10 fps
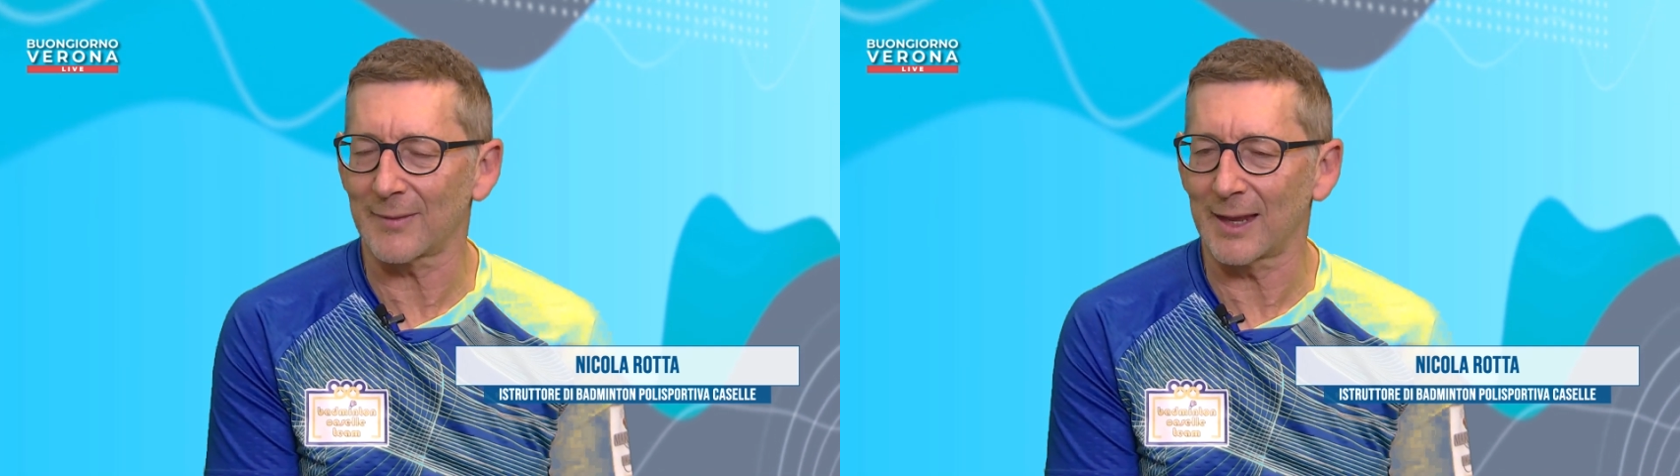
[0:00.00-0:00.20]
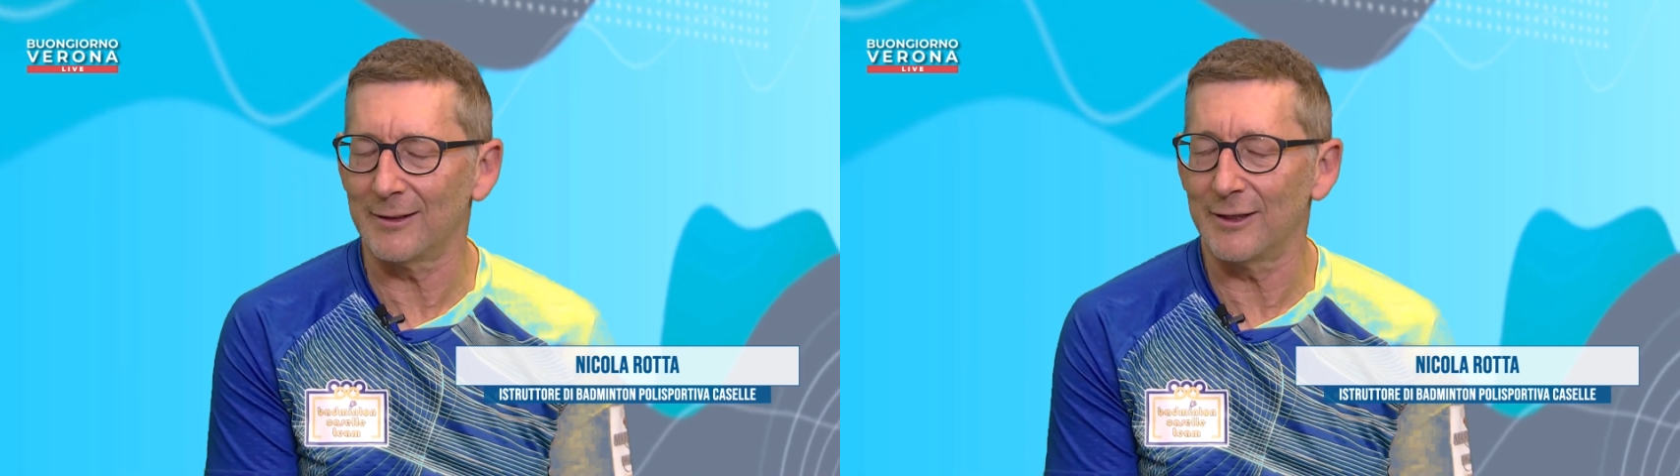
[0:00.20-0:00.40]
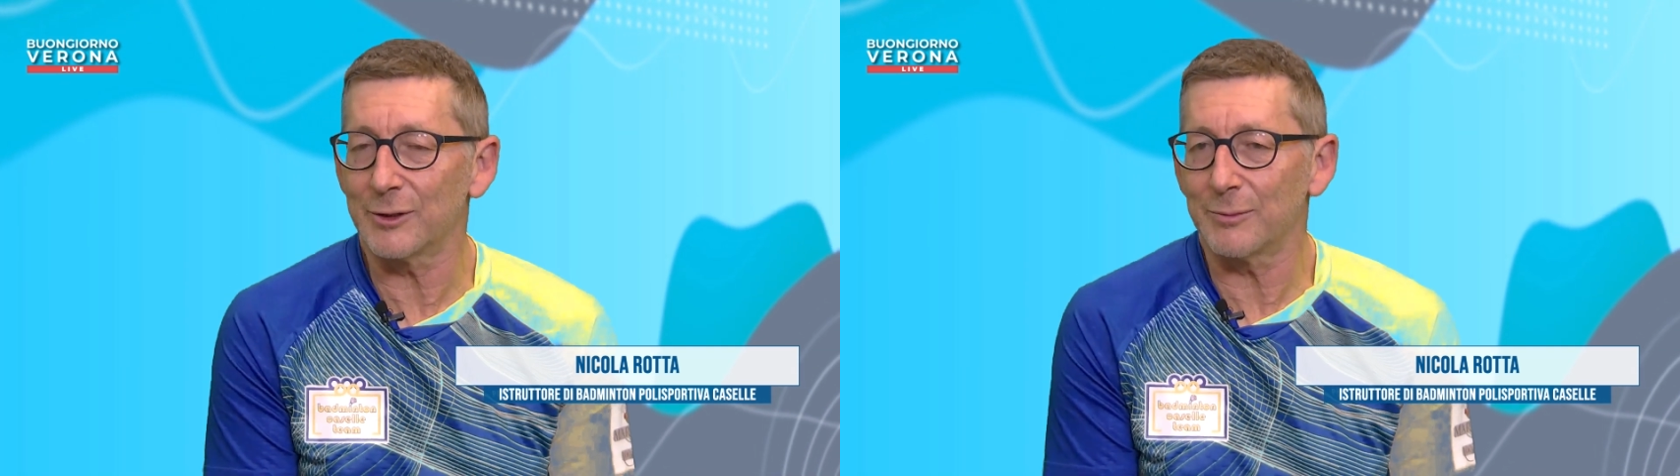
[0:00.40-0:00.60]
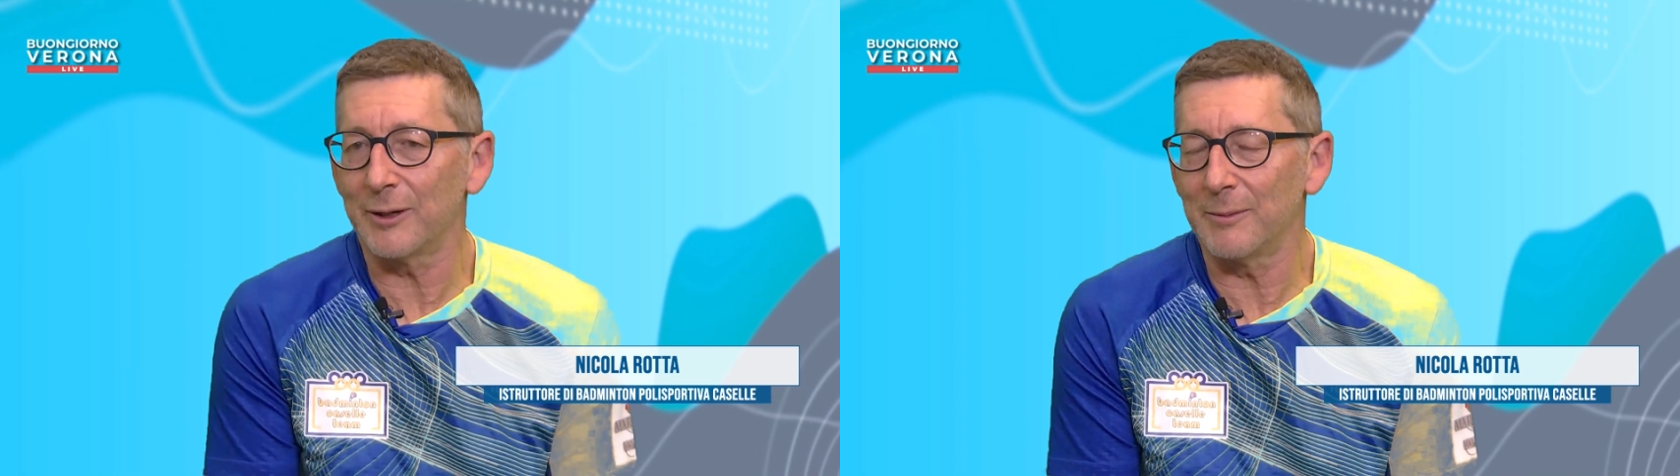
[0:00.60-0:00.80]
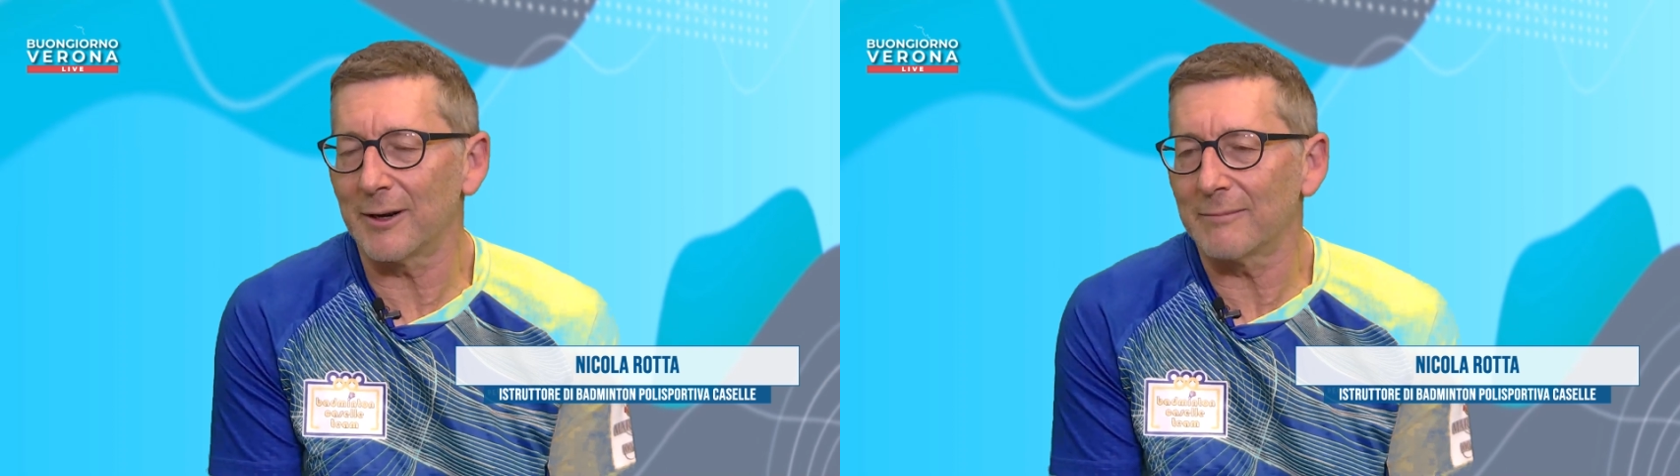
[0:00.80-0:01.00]
di
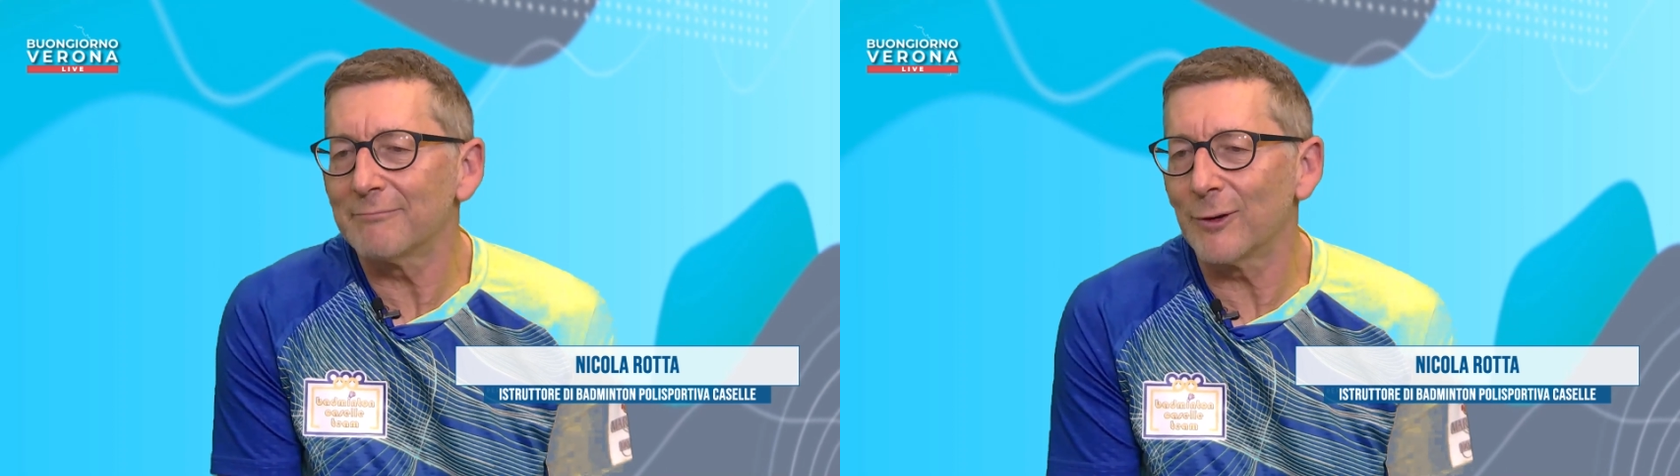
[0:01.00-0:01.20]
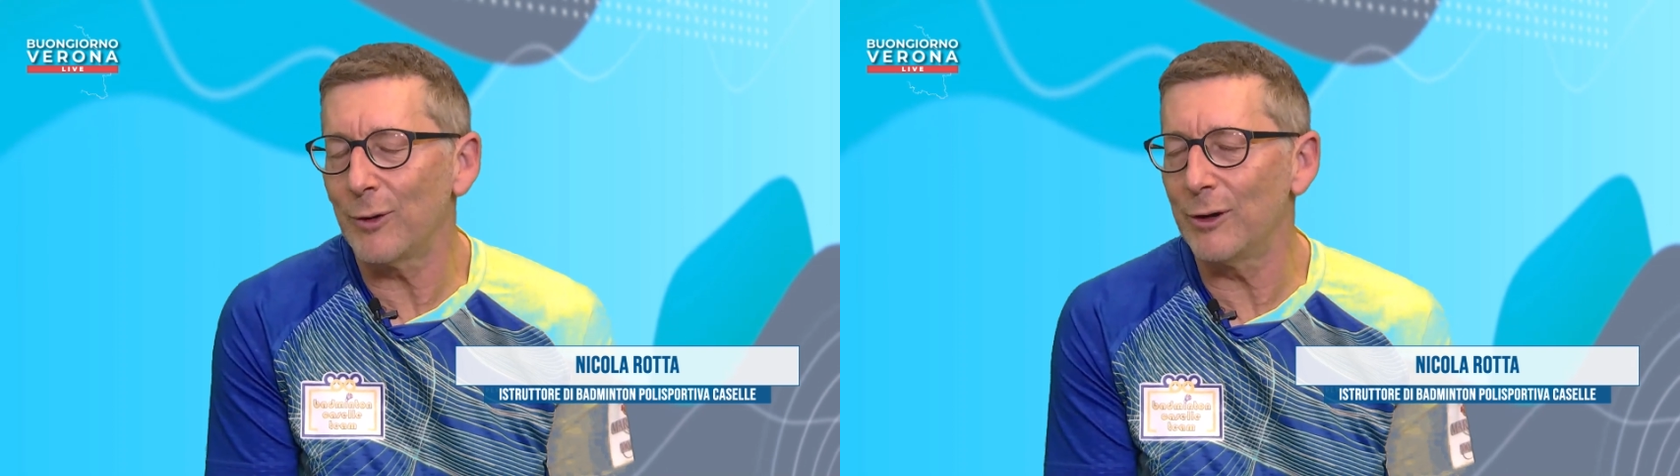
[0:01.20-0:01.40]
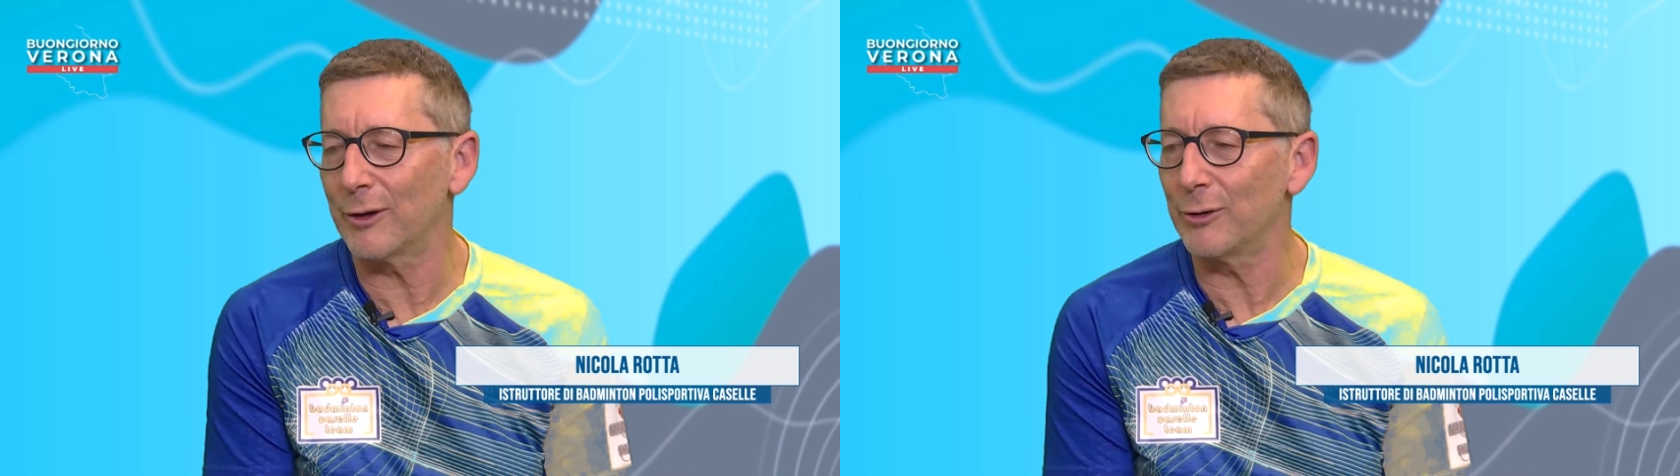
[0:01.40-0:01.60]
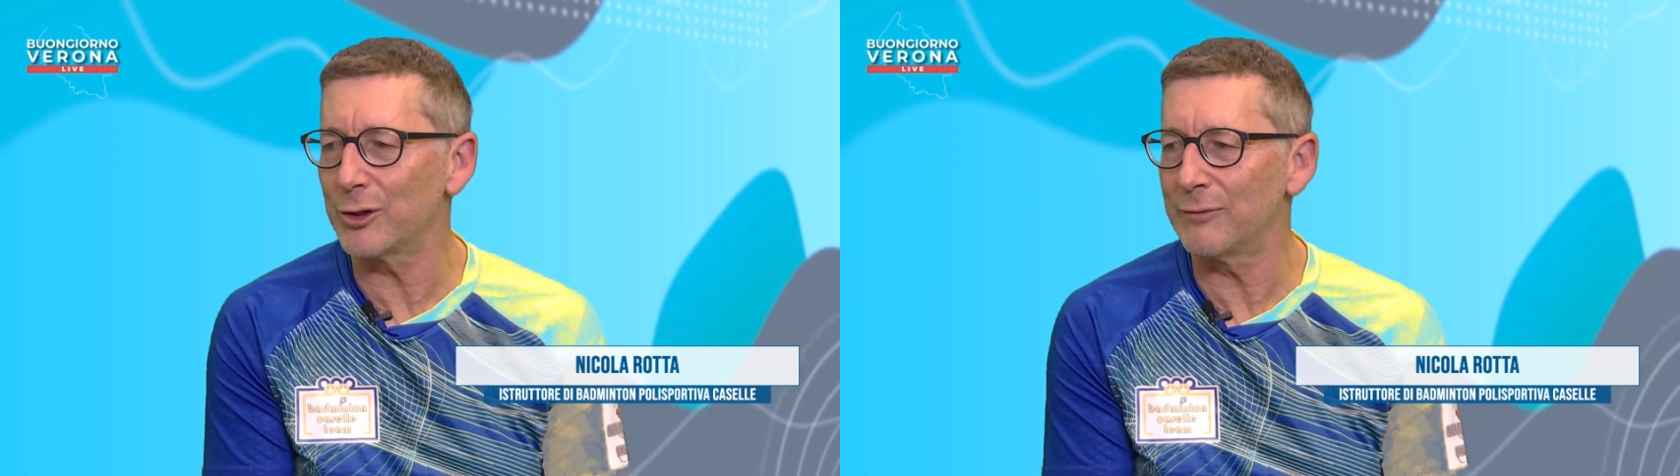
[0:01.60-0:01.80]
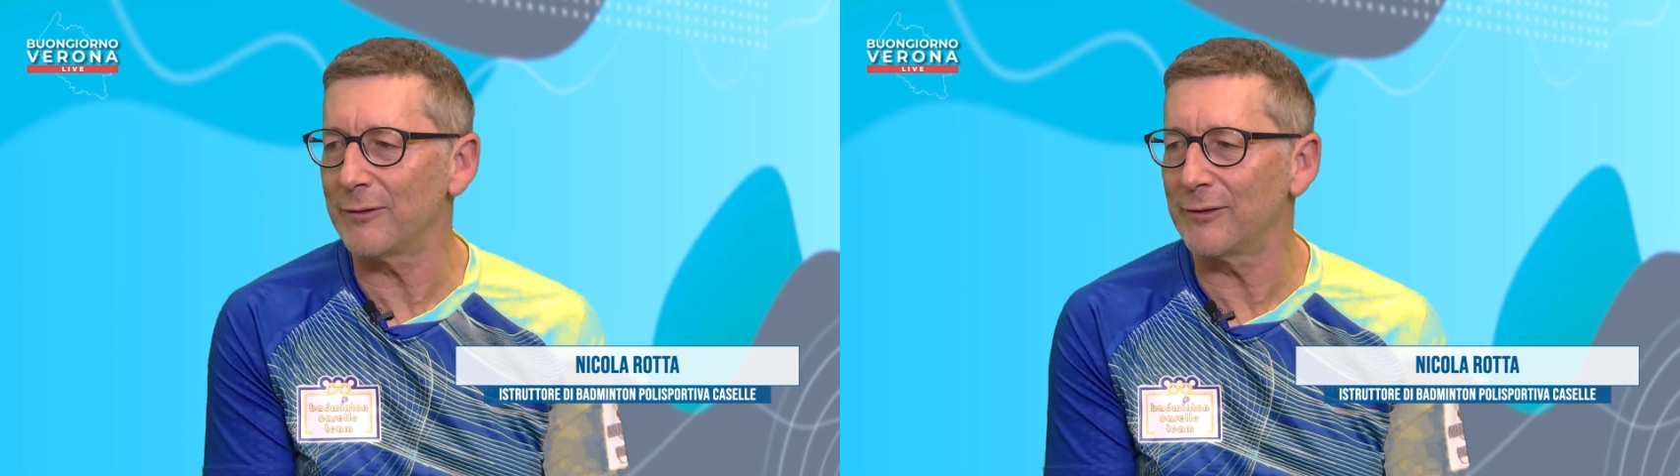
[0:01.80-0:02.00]
esprimere quello che
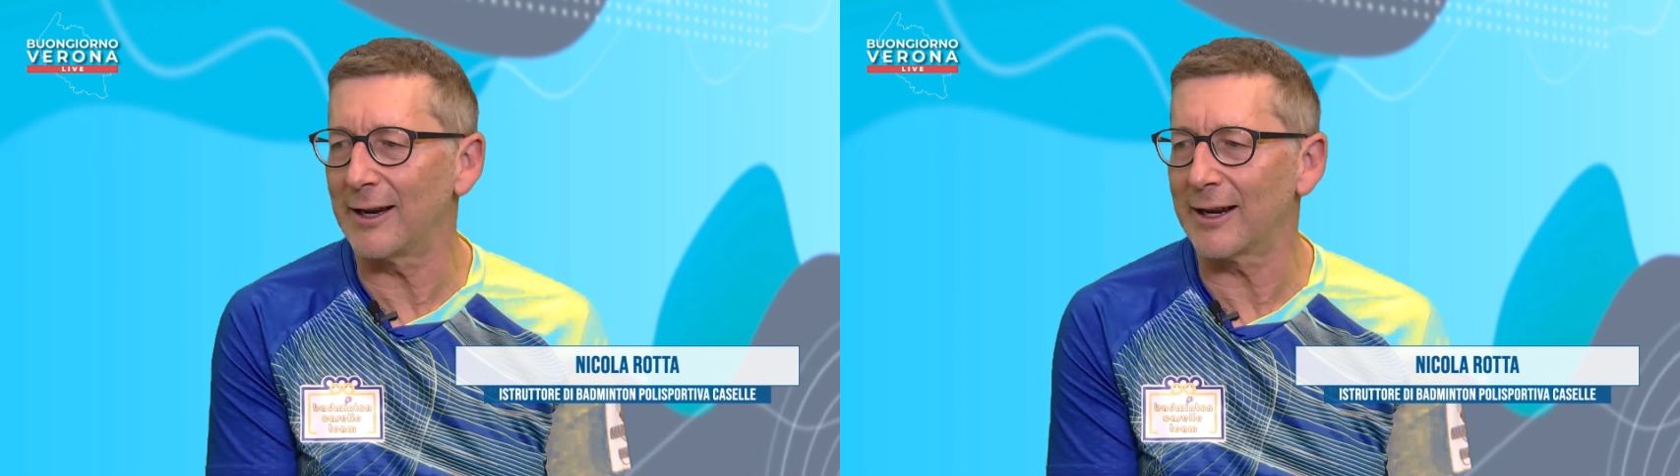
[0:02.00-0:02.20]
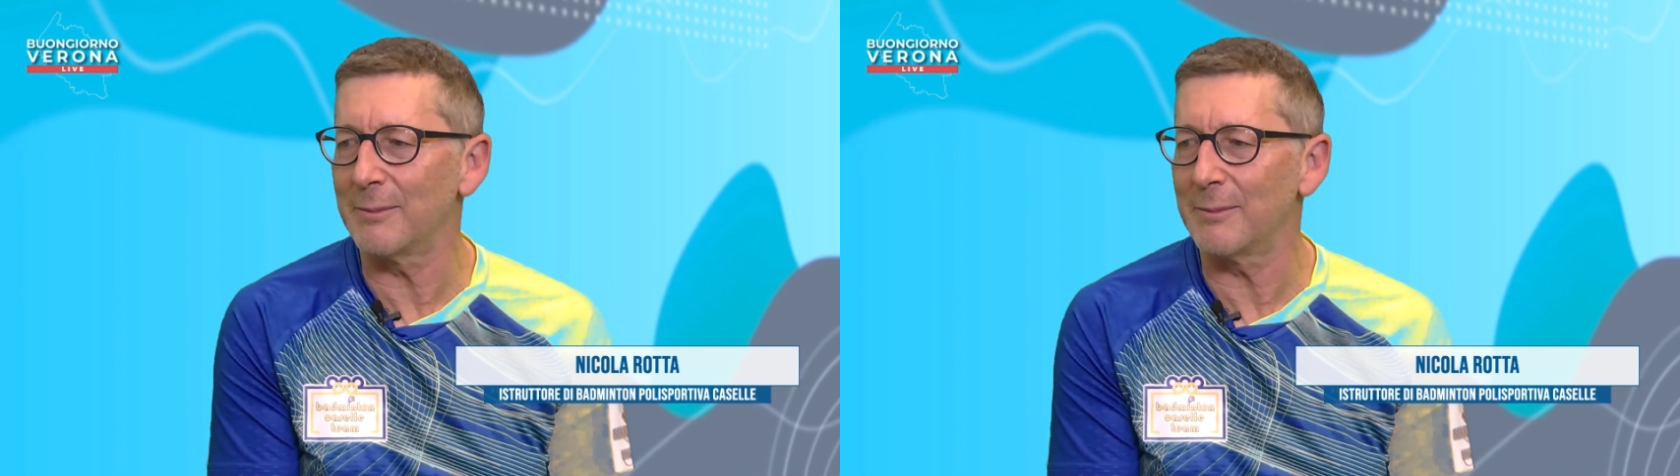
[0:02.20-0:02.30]
riuscivo a fare,